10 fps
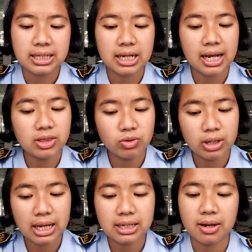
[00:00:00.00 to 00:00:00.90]

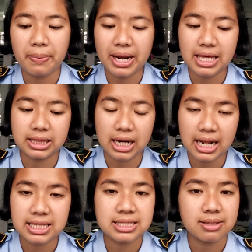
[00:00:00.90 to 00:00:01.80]
Ketergantungan kepada
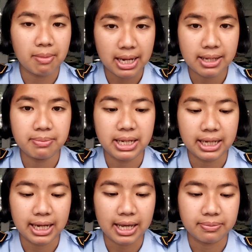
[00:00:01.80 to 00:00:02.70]
internet semakin
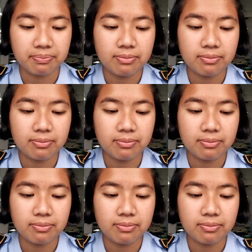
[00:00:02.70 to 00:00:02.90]
meningkat.